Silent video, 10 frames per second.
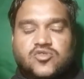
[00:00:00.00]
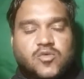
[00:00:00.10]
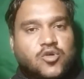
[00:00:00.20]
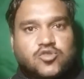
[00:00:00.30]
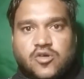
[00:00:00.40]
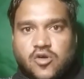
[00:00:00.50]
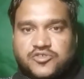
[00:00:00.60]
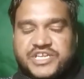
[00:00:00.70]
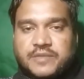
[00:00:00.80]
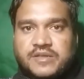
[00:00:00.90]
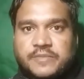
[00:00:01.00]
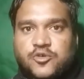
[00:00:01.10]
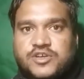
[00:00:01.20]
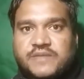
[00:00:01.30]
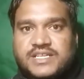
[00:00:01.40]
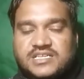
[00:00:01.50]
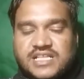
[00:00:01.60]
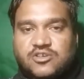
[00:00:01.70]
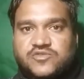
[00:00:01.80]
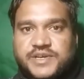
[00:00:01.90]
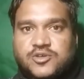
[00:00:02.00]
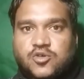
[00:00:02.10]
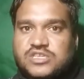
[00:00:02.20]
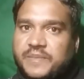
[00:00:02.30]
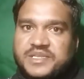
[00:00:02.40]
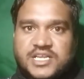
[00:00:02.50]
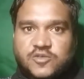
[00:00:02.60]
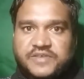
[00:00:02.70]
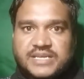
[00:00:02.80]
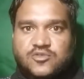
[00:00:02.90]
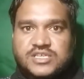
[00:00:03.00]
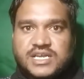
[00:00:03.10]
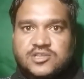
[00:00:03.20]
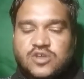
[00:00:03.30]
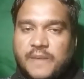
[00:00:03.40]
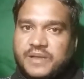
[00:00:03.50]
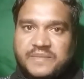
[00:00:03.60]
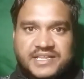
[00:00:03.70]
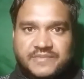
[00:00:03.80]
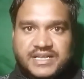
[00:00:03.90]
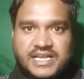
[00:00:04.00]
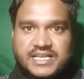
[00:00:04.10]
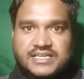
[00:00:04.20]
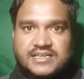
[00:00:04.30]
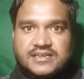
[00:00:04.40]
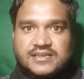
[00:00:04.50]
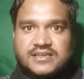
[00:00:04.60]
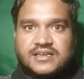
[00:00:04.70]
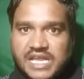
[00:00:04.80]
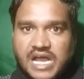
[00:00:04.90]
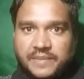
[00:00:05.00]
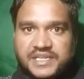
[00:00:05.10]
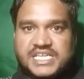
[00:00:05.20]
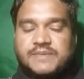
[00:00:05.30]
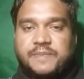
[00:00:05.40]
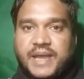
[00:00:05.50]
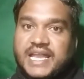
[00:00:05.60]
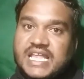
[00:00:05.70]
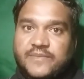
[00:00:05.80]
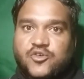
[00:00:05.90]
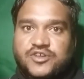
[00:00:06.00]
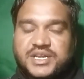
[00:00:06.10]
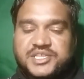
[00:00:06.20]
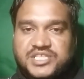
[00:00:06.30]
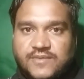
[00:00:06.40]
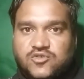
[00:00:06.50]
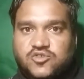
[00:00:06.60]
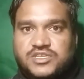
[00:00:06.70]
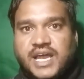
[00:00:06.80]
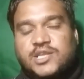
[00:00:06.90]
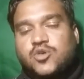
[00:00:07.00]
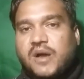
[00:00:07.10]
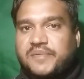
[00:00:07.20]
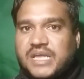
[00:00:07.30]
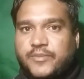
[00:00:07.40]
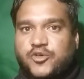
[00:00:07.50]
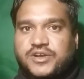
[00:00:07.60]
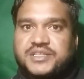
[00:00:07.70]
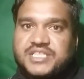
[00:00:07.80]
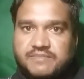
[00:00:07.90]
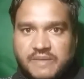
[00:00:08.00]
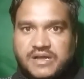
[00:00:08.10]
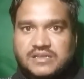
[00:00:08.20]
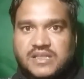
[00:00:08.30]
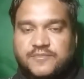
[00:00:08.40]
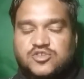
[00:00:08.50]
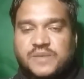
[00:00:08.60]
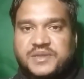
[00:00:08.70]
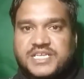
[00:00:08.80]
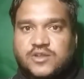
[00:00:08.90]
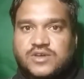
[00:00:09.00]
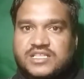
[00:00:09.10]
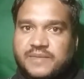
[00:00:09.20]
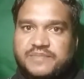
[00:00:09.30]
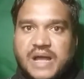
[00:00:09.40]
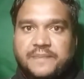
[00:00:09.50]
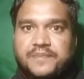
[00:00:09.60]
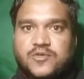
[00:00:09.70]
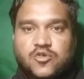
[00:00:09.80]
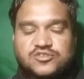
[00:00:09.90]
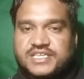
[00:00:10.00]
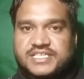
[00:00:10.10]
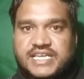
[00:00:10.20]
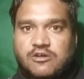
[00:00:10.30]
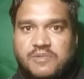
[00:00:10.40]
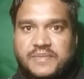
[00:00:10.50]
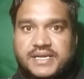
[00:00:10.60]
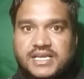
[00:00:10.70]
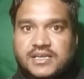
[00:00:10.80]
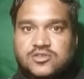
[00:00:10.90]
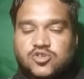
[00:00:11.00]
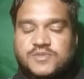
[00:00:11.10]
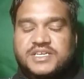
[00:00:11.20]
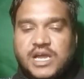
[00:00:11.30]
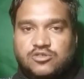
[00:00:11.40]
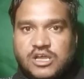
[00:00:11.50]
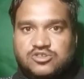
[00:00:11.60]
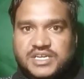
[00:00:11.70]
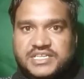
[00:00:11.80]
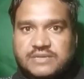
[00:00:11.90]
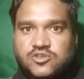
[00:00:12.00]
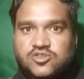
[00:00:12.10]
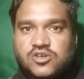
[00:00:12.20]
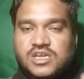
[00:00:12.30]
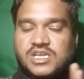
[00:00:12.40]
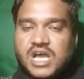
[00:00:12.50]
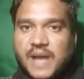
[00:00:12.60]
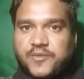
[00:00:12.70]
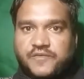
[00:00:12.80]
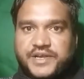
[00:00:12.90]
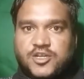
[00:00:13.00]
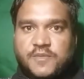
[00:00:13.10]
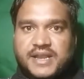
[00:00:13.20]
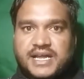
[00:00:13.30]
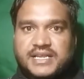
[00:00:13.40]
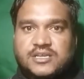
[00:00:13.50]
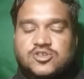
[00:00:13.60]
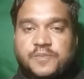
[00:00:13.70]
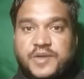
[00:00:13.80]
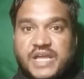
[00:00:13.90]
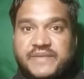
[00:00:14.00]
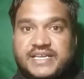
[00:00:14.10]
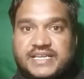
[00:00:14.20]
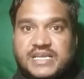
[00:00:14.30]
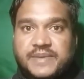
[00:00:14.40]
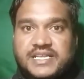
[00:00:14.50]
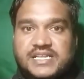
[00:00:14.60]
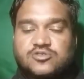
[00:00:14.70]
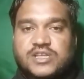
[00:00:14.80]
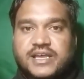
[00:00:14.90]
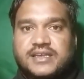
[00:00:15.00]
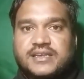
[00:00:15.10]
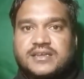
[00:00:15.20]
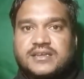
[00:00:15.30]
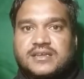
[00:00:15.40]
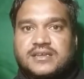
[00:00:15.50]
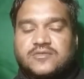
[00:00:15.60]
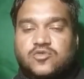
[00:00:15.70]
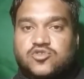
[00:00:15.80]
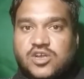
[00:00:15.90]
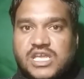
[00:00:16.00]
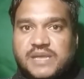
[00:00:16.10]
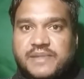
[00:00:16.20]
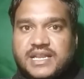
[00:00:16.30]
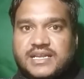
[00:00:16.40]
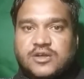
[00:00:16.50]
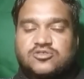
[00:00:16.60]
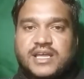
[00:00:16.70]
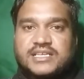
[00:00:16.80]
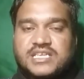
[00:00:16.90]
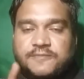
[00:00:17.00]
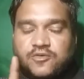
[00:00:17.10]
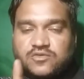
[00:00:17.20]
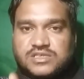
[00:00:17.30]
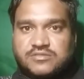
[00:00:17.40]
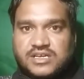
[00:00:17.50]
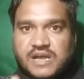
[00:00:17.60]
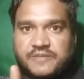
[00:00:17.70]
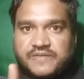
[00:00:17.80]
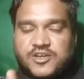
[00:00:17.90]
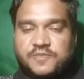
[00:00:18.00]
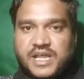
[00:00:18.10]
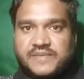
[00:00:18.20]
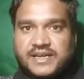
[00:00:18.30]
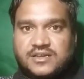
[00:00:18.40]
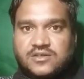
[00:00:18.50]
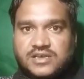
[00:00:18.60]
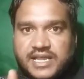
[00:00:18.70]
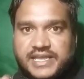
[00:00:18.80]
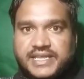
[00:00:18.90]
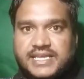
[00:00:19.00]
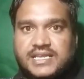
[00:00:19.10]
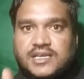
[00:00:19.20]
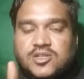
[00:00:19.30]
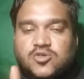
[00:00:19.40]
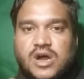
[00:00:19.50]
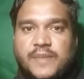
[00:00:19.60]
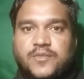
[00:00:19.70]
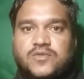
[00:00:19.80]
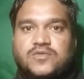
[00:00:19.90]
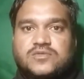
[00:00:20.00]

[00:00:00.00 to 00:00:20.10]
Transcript: तो वो तो और चैनल पर अपलोड करवा सकता है उस वीडियो को उसका प्रचार तो फ्री में हो जाएगा तो आपकी मेहनत बेकार गई आपने चैनल पर पहले अपलोड कर दी तब उसको दिखाई तो आपने अपलोड कर दी तब आपका तब भी उसका प्रचार होगा तब भी आपको नहीं देगा वो पेमेंट तो उसमें क्या होता है उस कंडीशन में दोस्तों आपको वीडियो बना करके उसको प्राइवेट करके भेजना होता है उसको ईमेल करना होता है सिर्फ जब तक आपकी वीडियो प्राइवेट रहेगी तो आप